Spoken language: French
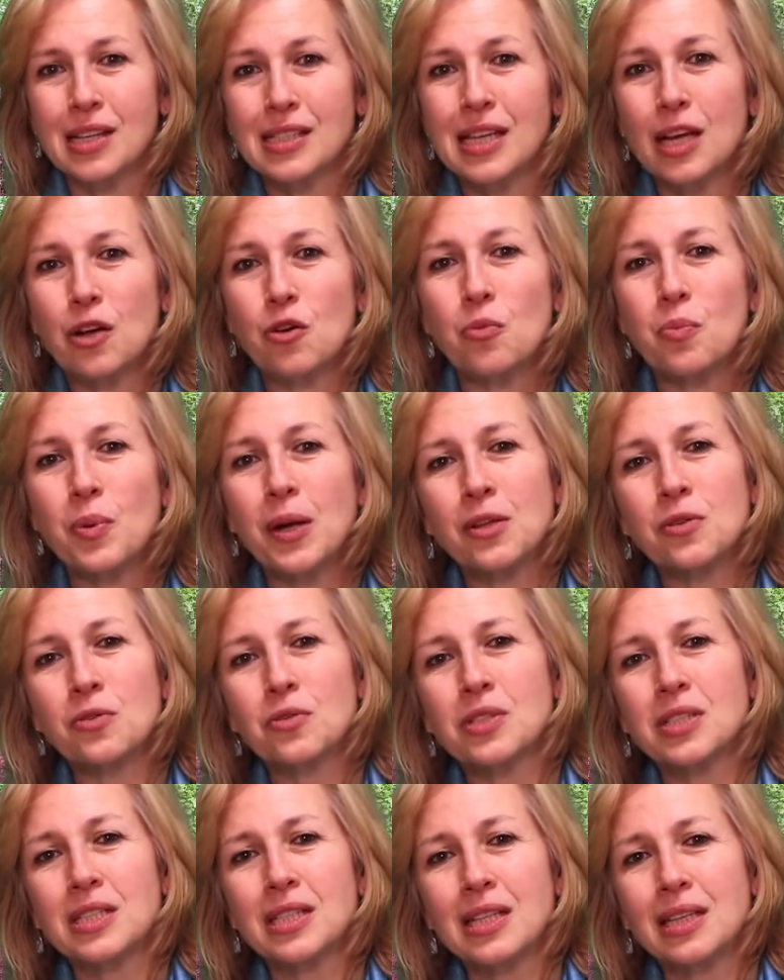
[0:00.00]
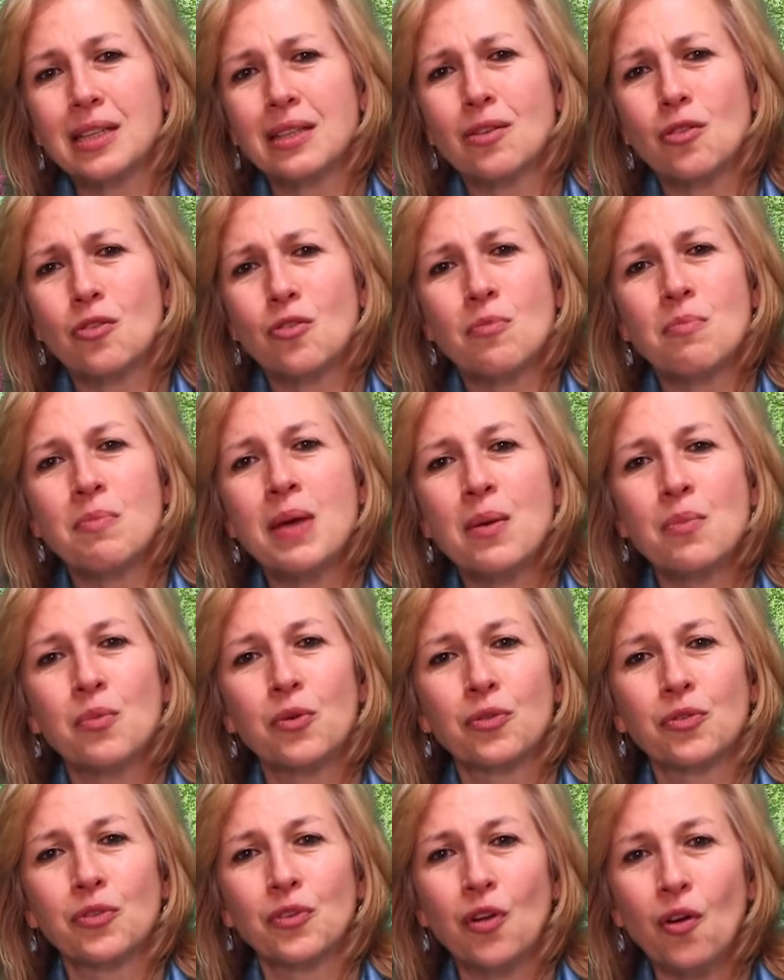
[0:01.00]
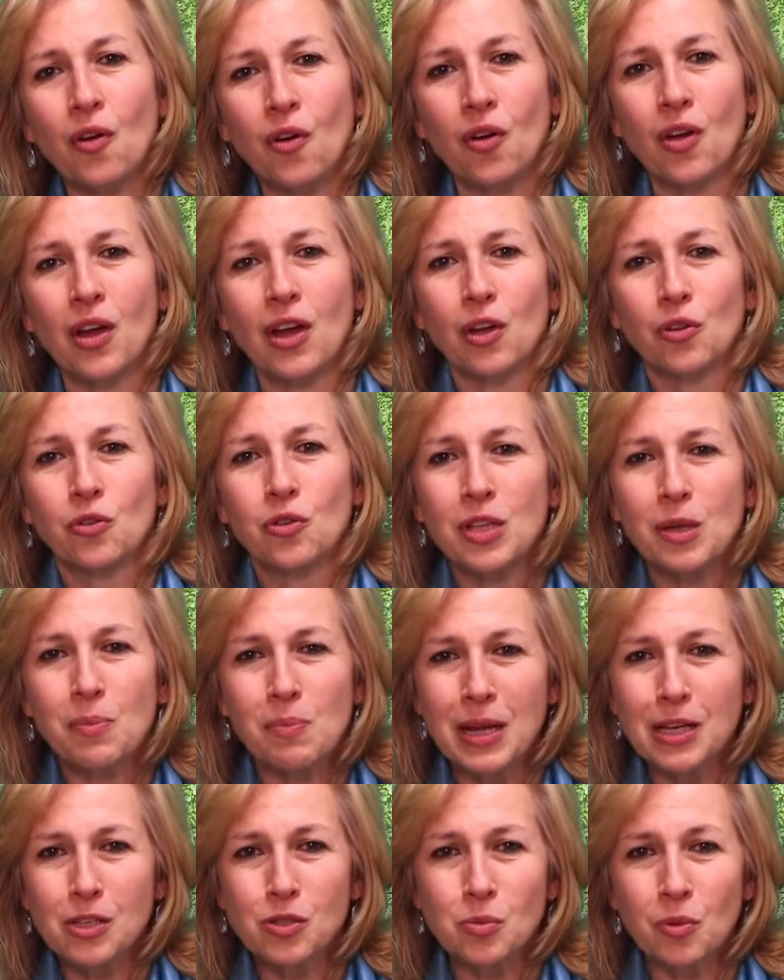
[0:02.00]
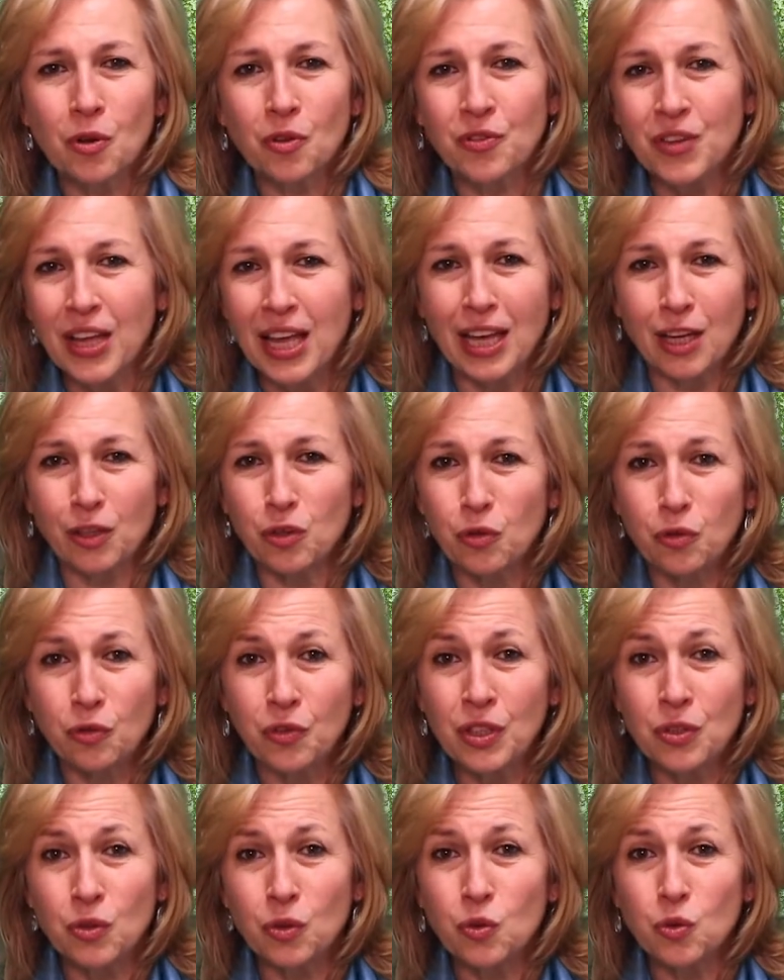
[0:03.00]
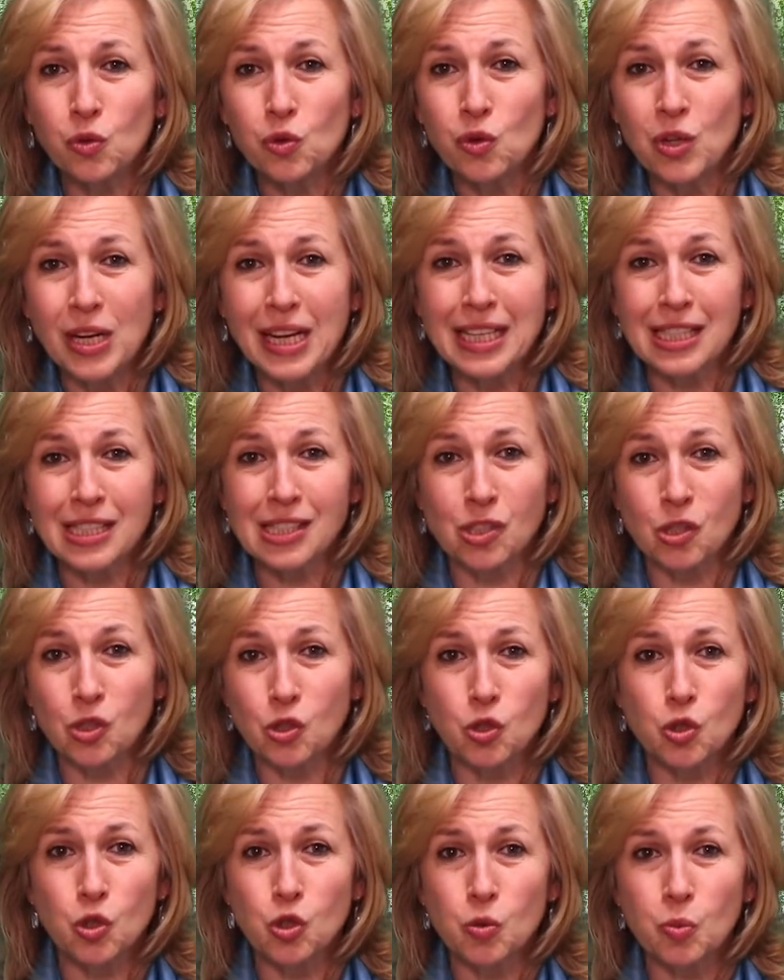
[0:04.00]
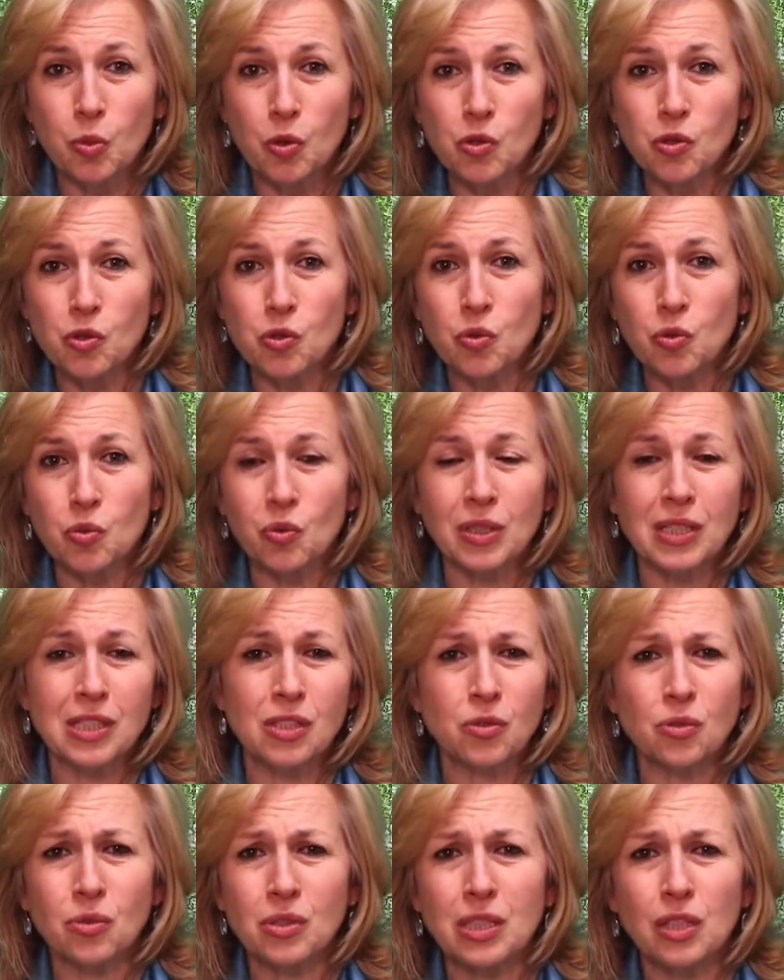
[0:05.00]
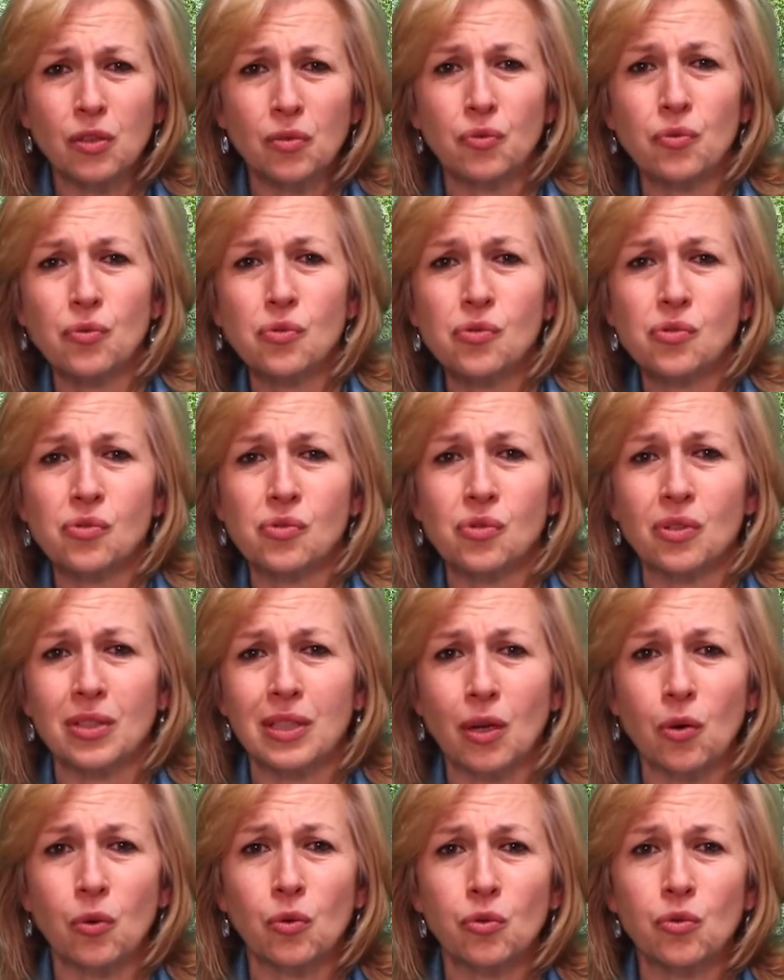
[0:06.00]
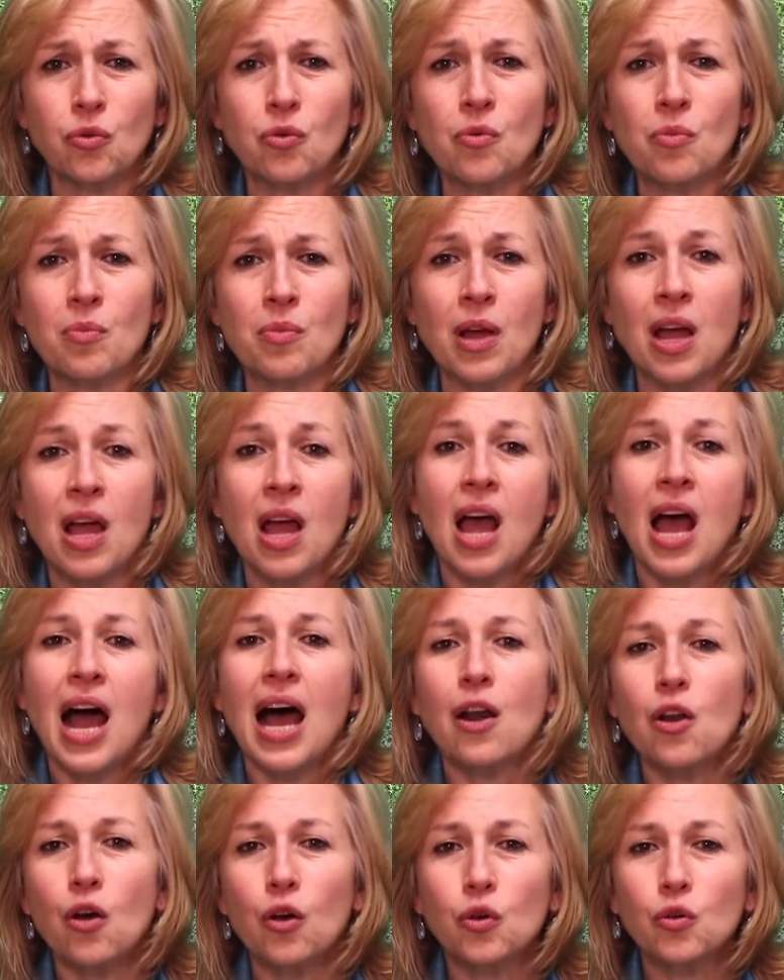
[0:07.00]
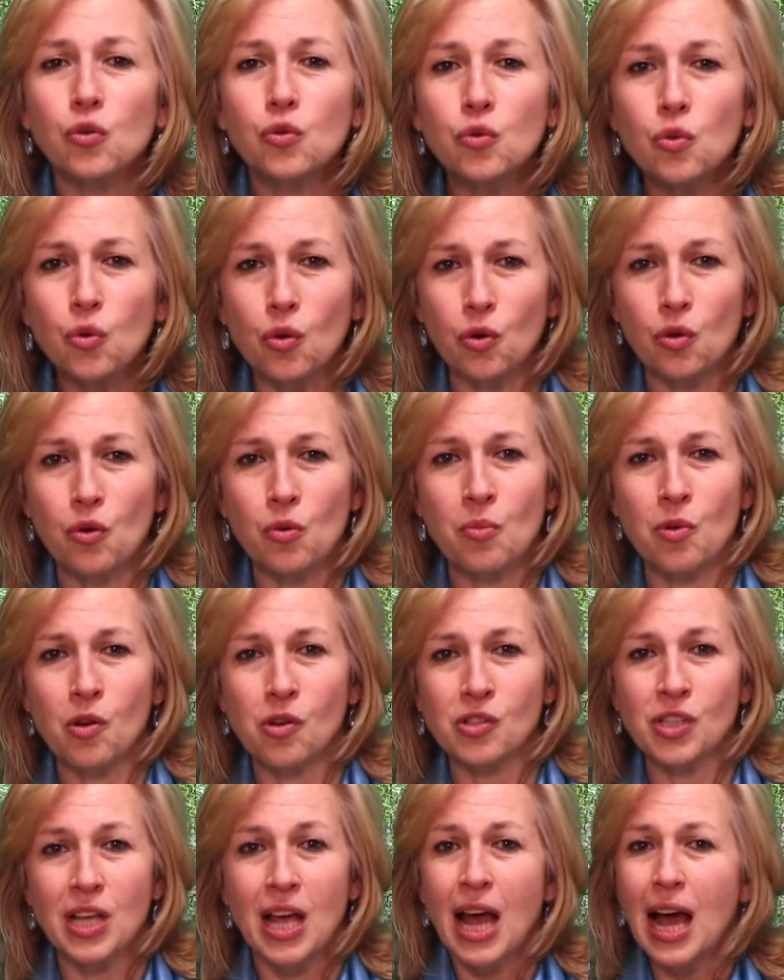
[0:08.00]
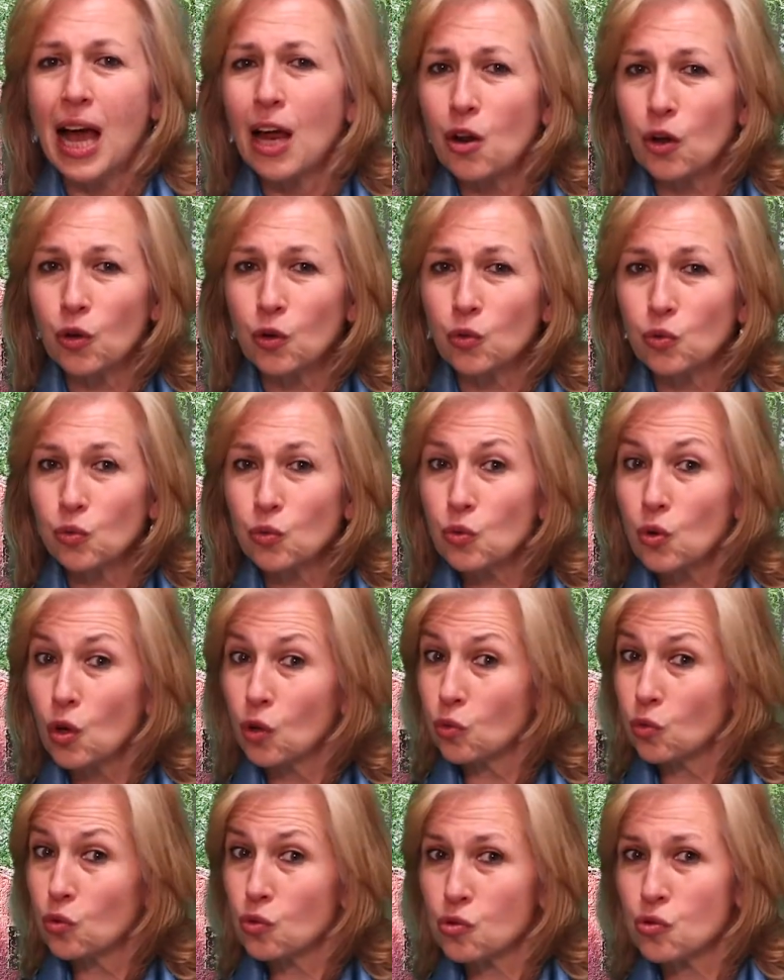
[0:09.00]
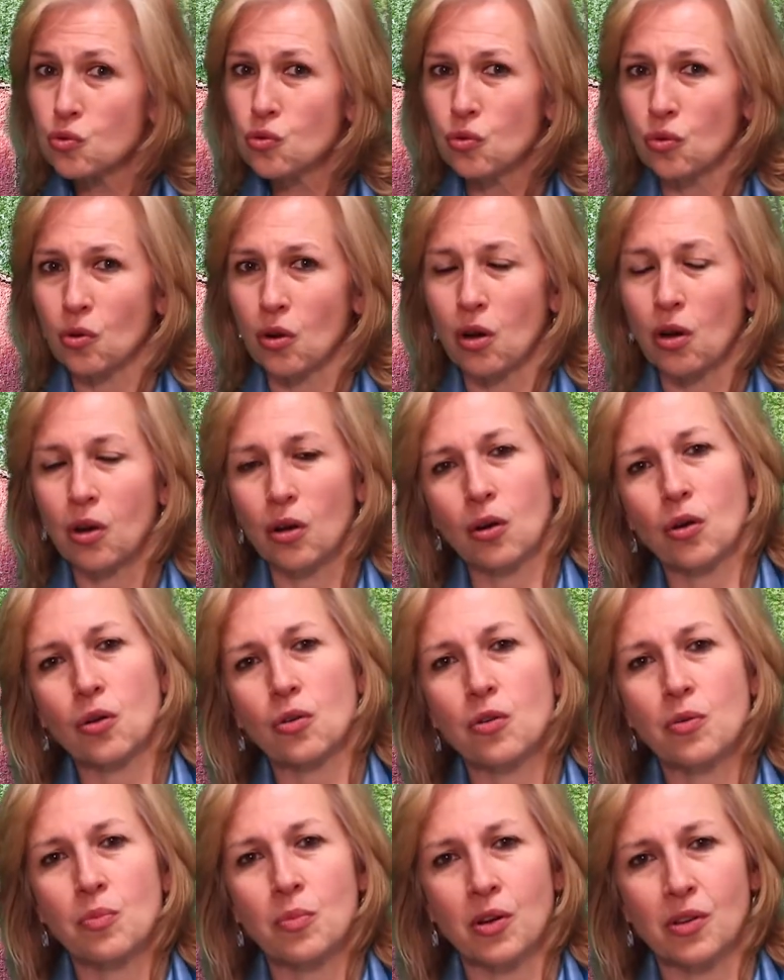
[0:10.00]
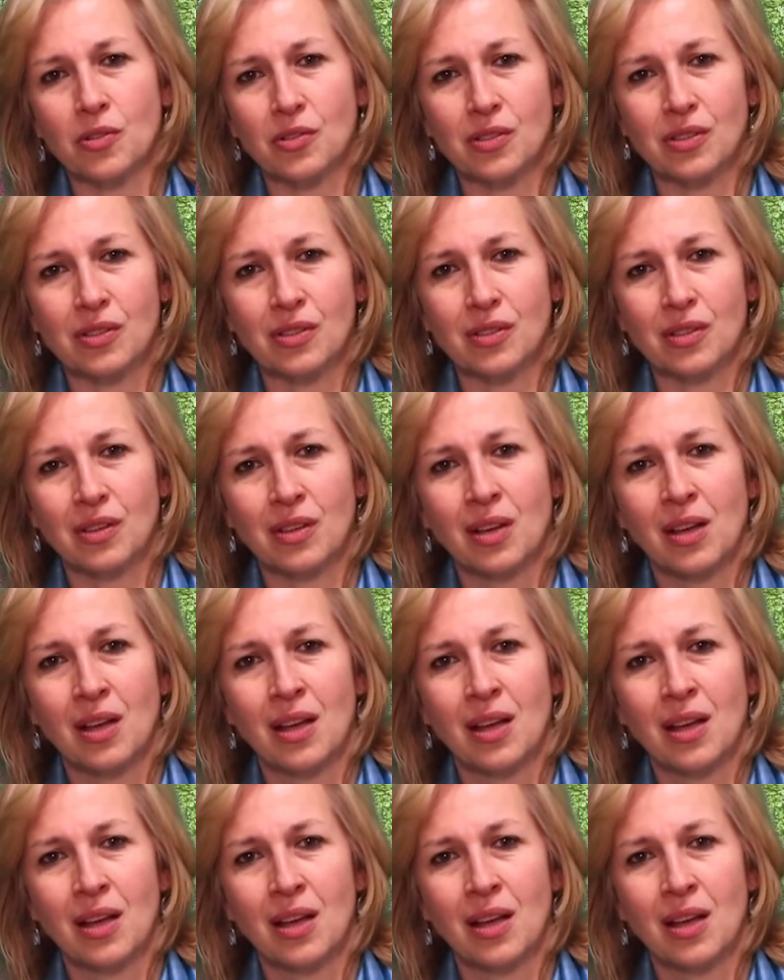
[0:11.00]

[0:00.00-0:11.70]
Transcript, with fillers: s'accompagne aussi, dans le même temps, de déplacements d'air, de fines gouttelettes en suspension qui se diffusent et retombent, alors que tout recommence, alors que tout toujours recommence